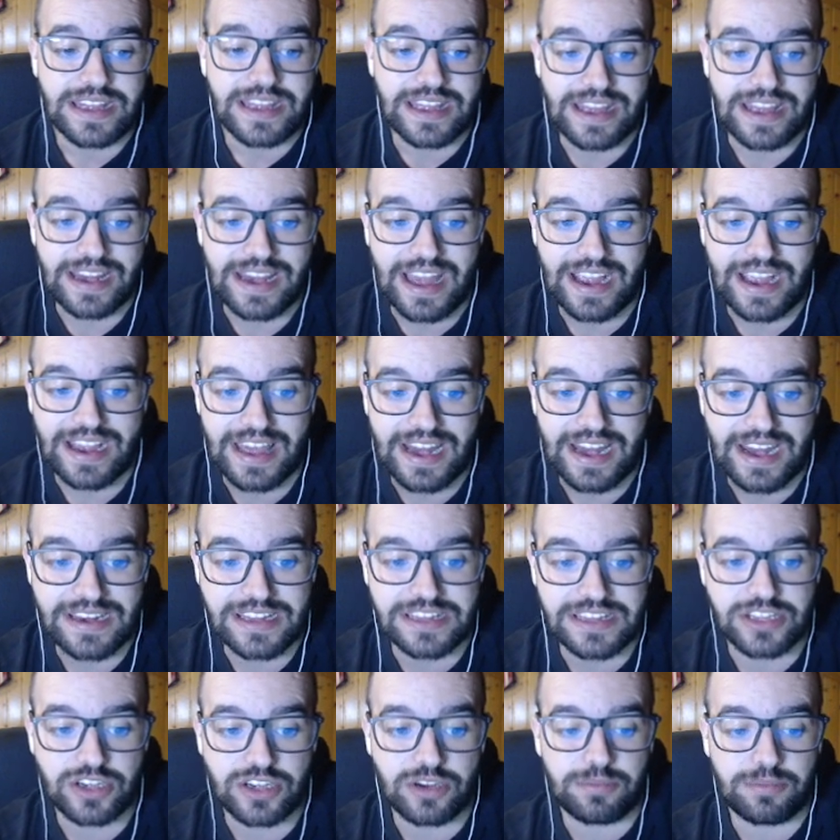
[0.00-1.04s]
en la que el
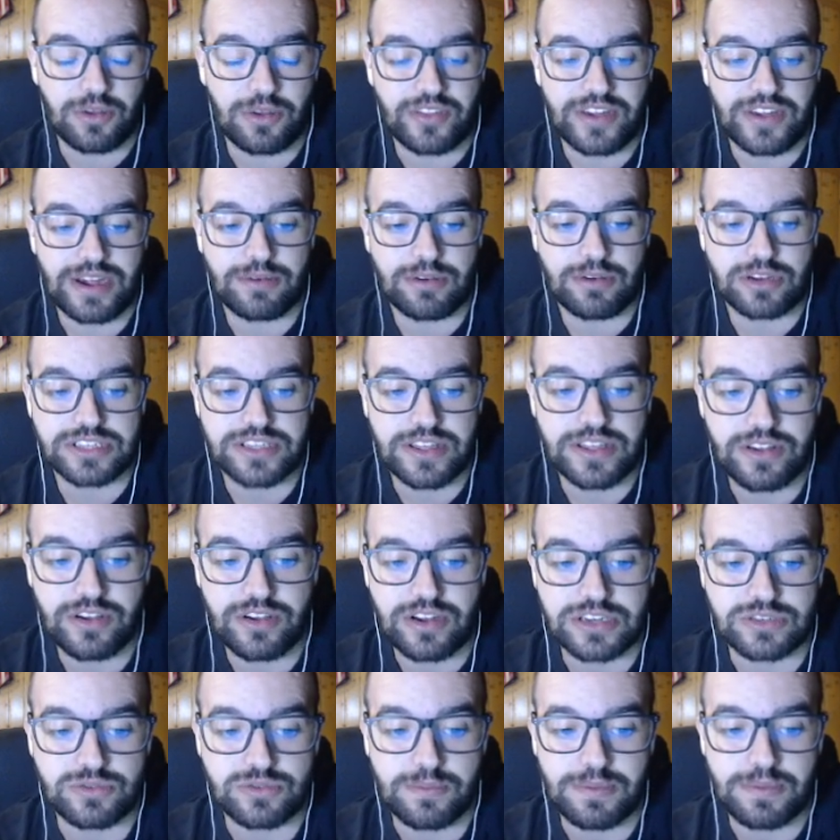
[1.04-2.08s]
Atlético pondría broche de
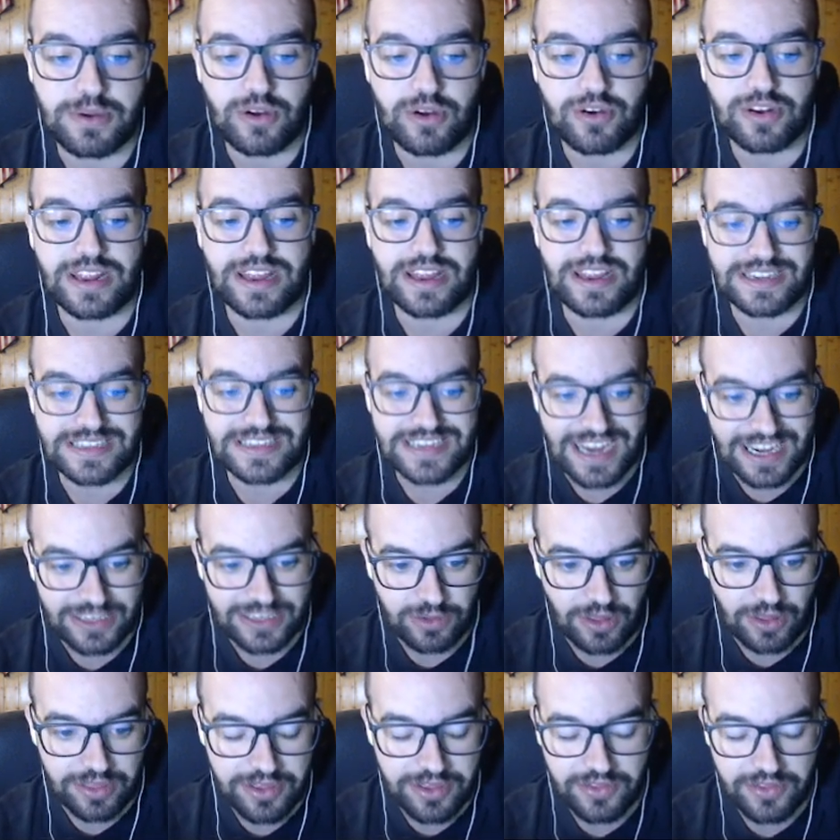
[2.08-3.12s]
oro su peor
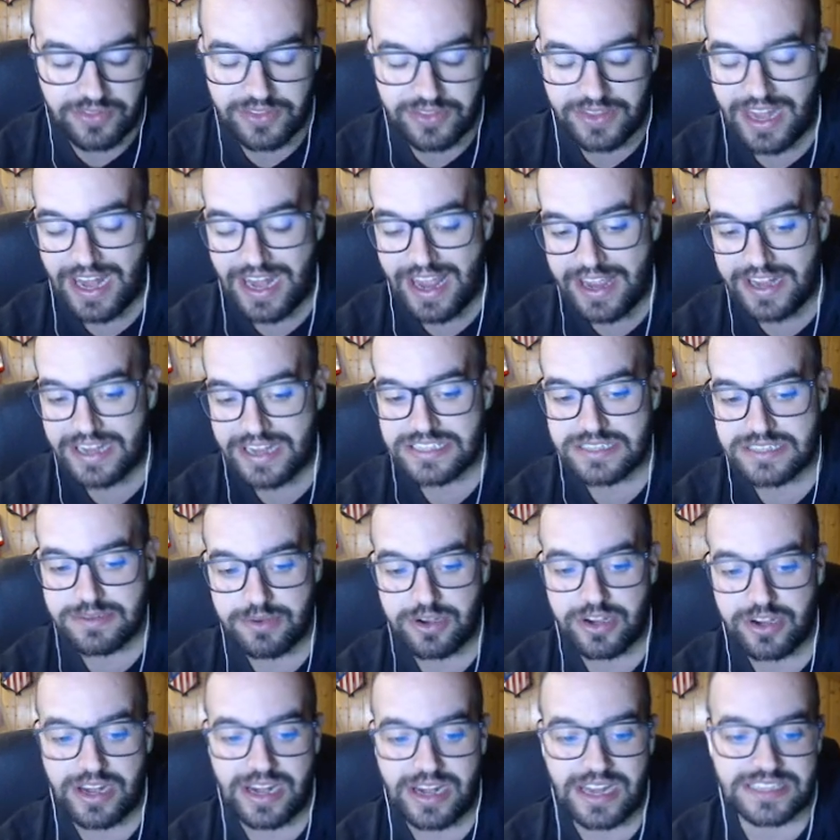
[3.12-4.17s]
actuación de la era
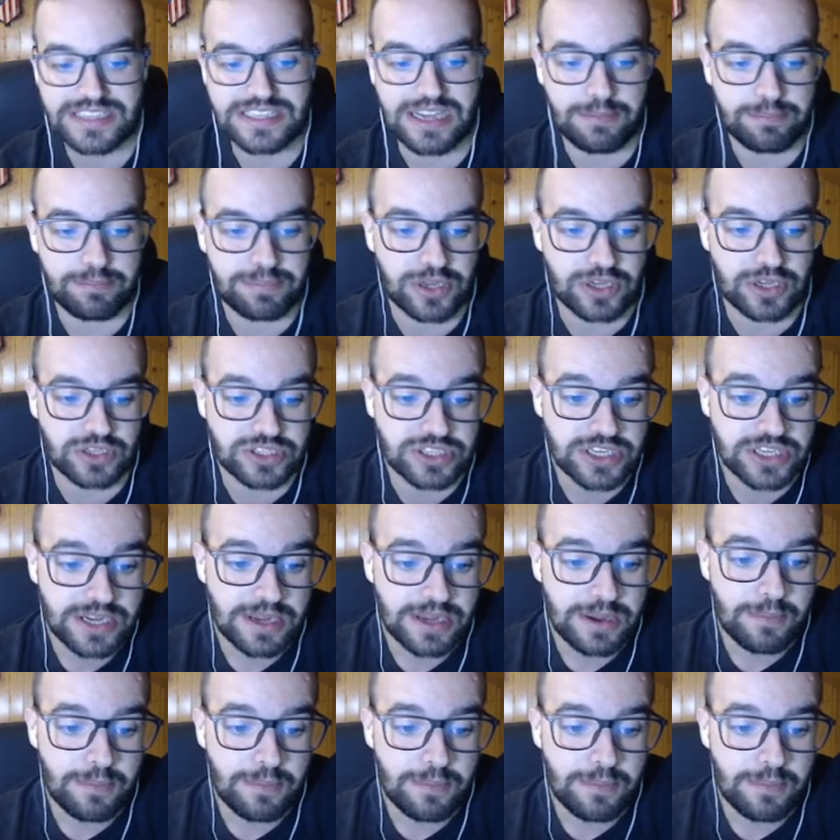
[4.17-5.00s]
Simeone en la Champions,